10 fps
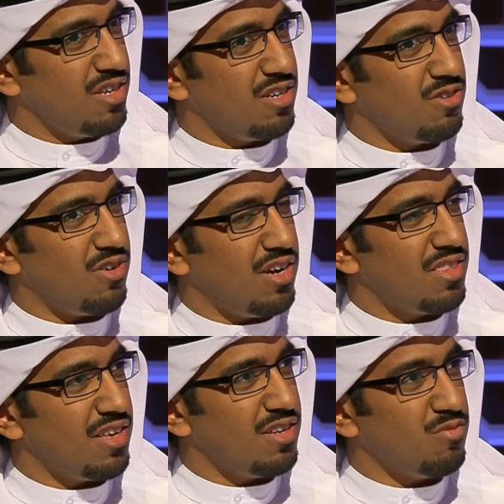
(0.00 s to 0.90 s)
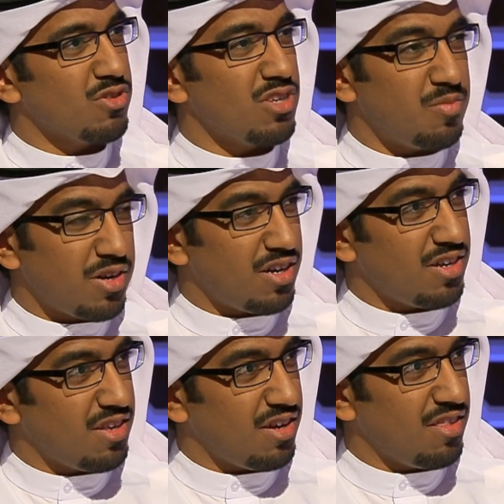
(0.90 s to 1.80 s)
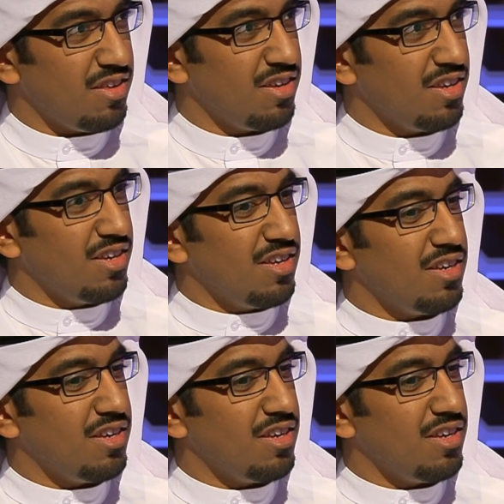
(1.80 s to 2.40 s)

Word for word: نعم. وحتى المسابقات هذه صحيح.